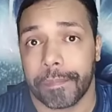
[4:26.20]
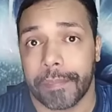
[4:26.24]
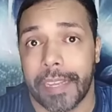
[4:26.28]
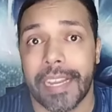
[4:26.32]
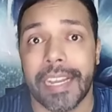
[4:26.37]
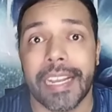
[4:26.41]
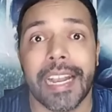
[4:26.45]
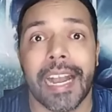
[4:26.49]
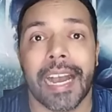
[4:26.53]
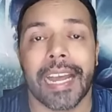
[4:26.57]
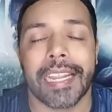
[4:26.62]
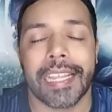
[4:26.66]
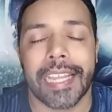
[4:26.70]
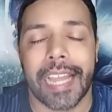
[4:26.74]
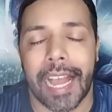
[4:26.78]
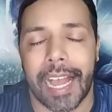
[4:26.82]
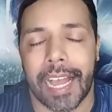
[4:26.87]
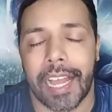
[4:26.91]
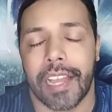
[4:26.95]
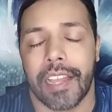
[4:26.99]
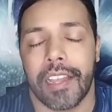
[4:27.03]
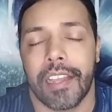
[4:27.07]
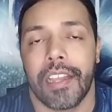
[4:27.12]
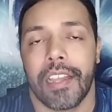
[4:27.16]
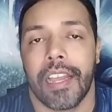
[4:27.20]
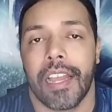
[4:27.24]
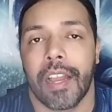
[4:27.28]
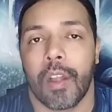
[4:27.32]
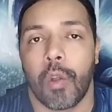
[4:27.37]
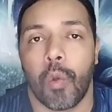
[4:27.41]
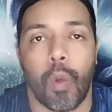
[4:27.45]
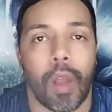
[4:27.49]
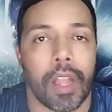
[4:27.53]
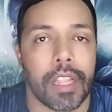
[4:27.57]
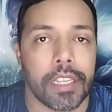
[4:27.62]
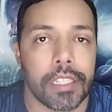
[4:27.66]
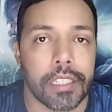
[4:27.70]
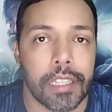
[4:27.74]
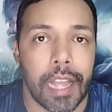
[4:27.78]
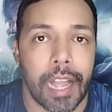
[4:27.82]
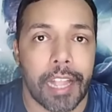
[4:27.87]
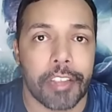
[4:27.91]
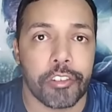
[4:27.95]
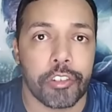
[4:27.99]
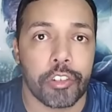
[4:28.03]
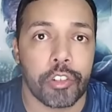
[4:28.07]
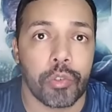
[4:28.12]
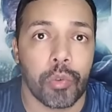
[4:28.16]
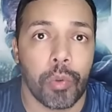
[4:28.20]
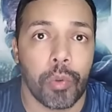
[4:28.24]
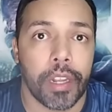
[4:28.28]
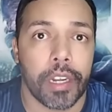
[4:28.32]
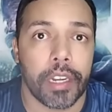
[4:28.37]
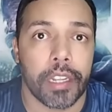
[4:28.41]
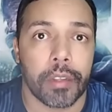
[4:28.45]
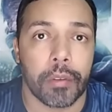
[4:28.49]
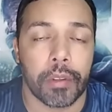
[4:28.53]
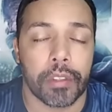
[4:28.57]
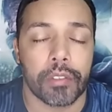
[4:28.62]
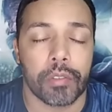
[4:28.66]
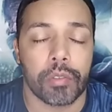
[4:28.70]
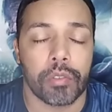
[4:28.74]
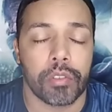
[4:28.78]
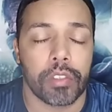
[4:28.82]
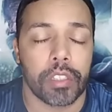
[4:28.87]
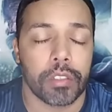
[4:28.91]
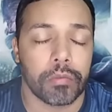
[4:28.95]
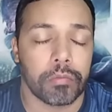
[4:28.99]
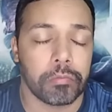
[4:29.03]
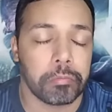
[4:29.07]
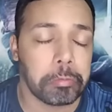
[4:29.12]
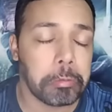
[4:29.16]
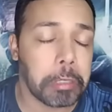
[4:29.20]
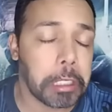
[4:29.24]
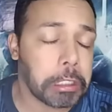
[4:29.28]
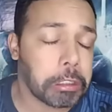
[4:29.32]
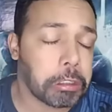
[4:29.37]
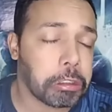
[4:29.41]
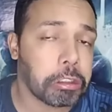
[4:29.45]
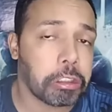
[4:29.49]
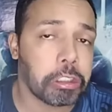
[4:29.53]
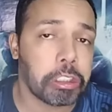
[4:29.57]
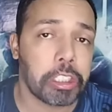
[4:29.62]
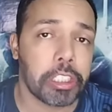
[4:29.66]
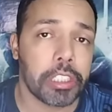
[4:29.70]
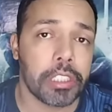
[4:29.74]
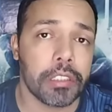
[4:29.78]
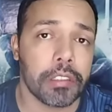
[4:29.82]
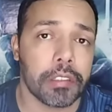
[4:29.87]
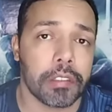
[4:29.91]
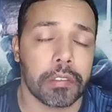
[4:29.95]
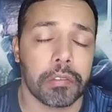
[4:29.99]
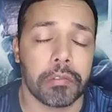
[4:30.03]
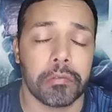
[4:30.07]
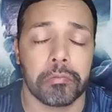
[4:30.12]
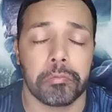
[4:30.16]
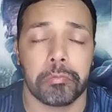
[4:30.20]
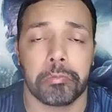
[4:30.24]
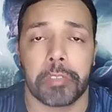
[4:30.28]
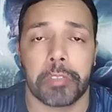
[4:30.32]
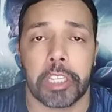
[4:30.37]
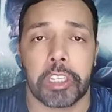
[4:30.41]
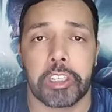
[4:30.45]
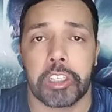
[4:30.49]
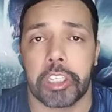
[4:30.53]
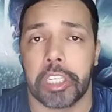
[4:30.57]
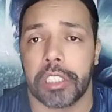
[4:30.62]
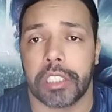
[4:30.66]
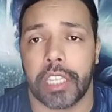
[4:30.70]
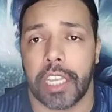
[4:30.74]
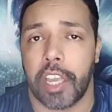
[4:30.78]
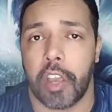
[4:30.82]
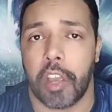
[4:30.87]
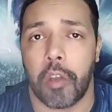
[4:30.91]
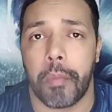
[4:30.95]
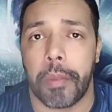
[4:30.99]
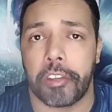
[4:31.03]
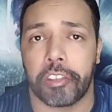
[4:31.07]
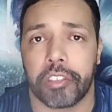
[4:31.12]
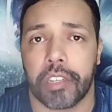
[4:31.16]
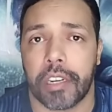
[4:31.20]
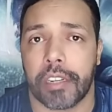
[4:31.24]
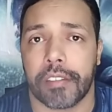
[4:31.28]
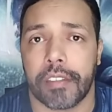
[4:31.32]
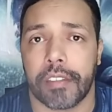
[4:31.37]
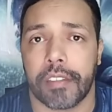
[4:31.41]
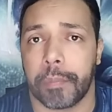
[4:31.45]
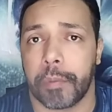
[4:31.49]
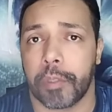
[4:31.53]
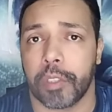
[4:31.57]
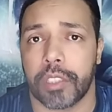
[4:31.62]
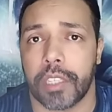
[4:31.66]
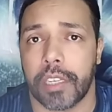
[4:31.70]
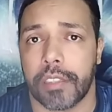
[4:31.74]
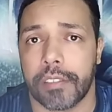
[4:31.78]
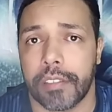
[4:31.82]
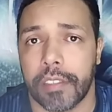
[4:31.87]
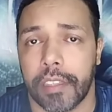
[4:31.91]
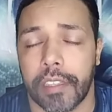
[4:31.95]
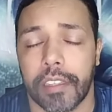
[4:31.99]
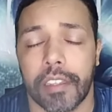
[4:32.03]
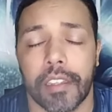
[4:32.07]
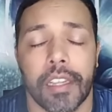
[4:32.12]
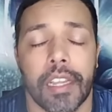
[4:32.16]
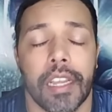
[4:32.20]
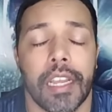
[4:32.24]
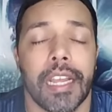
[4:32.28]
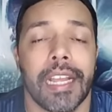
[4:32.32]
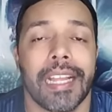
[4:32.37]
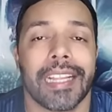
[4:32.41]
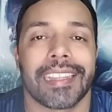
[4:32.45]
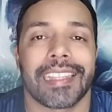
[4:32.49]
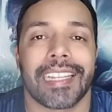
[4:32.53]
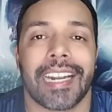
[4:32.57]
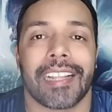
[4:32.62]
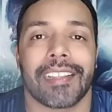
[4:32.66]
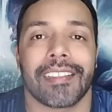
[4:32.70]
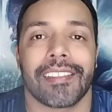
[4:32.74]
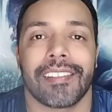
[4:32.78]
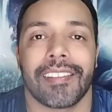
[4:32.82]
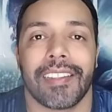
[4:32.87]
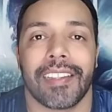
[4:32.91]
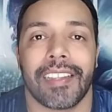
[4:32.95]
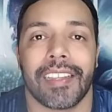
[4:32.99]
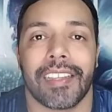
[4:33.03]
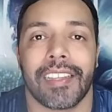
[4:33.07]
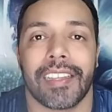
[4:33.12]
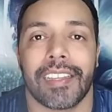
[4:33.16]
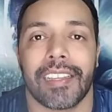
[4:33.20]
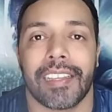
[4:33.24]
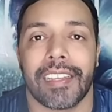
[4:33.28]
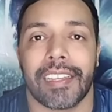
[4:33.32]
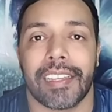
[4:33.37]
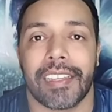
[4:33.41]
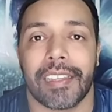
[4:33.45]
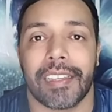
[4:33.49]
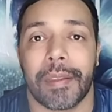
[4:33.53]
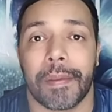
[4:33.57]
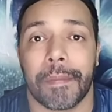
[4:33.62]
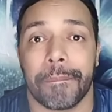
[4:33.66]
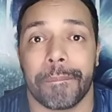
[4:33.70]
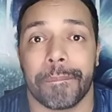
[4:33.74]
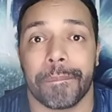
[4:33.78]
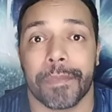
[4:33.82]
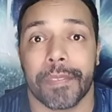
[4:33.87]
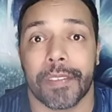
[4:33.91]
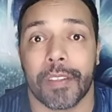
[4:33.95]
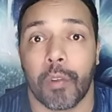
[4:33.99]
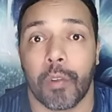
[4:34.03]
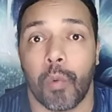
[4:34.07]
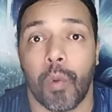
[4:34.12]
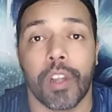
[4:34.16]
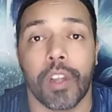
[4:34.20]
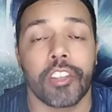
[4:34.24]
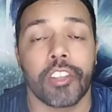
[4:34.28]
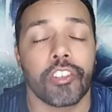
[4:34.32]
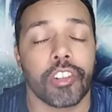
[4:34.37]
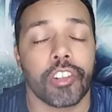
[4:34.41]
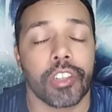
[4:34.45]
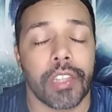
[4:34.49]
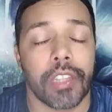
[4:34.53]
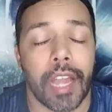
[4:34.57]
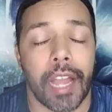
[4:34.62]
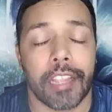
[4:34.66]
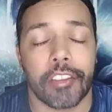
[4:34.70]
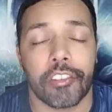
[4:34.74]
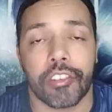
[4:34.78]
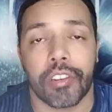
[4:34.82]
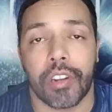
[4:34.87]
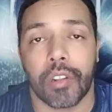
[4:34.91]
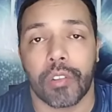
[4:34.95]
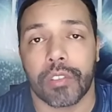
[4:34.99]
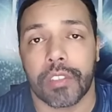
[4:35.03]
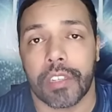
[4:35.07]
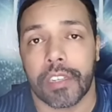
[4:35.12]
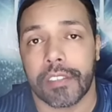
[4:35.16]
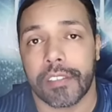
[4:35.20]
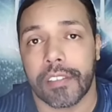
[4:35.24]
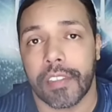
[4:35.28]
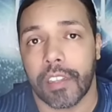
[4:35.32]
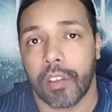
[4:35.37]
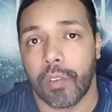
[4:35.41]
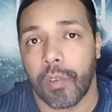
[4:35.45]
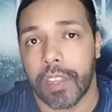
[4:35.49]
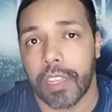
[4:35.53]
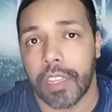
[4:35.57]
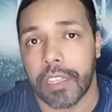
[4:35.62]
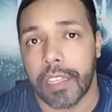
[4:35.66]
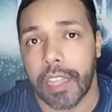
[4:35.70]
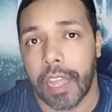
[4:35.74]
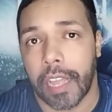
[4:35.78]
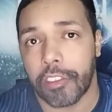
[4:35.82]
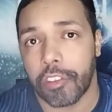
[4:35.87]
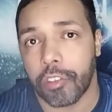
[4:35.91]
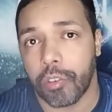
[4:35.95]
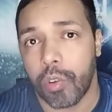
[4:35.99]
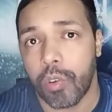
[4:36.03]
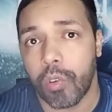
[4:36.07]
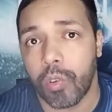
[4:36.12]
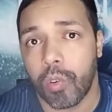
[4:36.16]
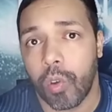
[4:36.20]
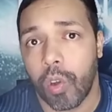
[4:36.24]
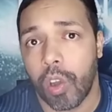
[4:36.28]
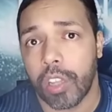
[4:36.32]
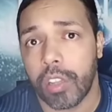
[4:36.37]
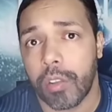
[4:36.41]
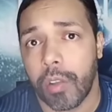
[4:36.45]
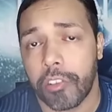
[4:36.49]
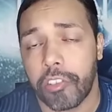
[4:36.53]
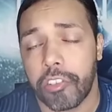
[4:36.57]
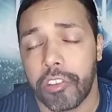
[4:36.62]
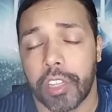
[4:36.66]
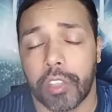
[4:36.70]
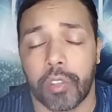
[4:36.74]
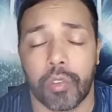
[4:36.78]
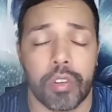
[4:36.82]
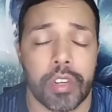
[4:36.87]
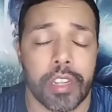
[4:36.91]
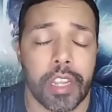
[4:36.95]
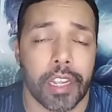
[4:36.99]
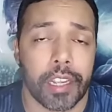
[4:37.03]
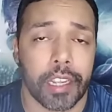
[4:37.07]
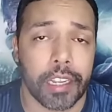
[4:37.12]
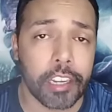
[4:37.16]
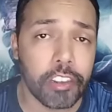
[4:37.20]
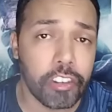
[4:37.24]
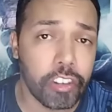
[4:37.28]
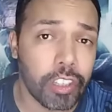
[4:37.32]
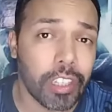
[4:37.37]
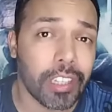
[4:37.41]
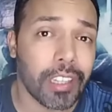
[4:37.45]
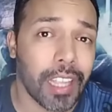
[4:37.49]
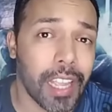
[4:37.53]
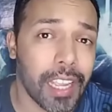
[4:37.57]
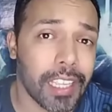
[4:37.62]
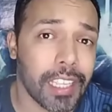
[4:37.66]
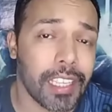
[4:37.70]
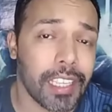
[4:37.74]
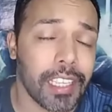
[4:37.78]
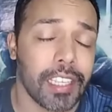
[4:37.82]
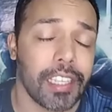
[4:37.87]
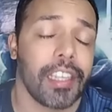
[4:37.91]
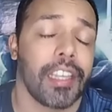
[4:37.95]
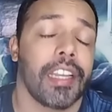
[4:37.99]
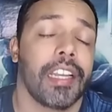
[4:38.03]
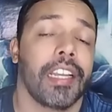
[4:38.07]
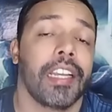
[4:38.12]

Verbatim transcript: angariar qualidade no elenco azulino. Antes disso, não adianta realmente trazer por trazer, trazer quantidade e não trazer qualidade. Concordo com a diretoria. Acredito até que